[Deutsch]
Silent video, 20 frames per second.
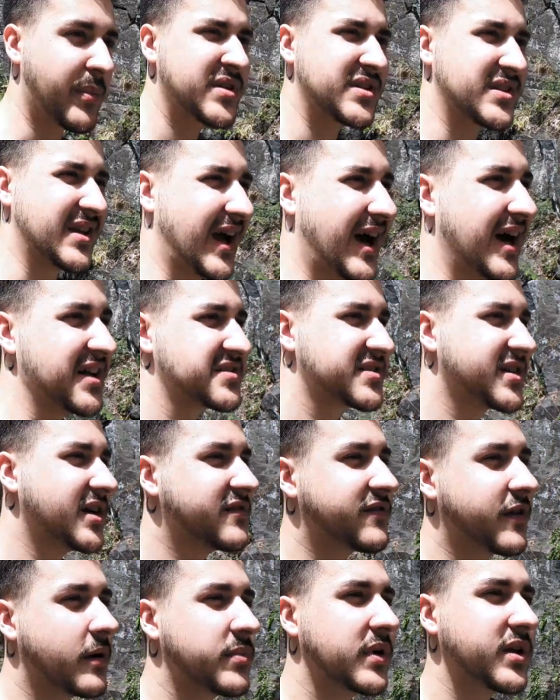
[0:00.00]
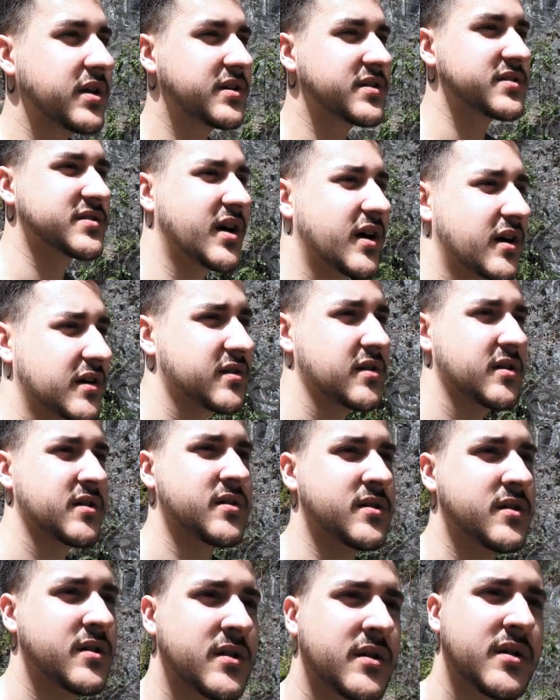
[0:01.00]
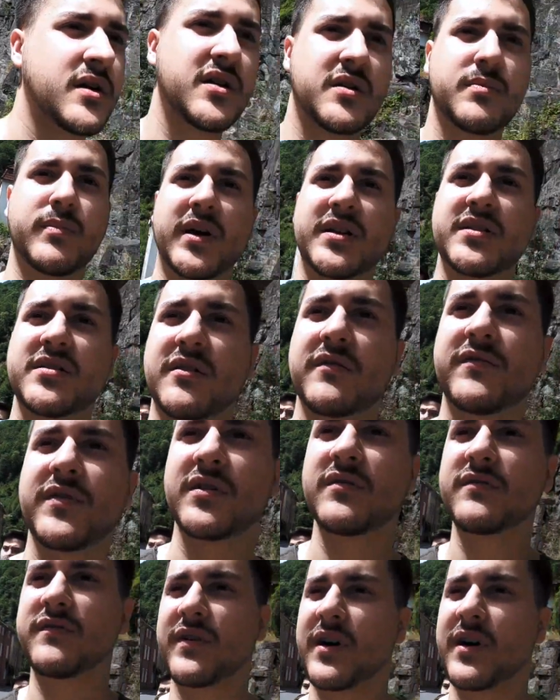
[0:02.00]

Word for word: Habe ich Drahtseilfabrik gesagt? Ich meinte auf jeden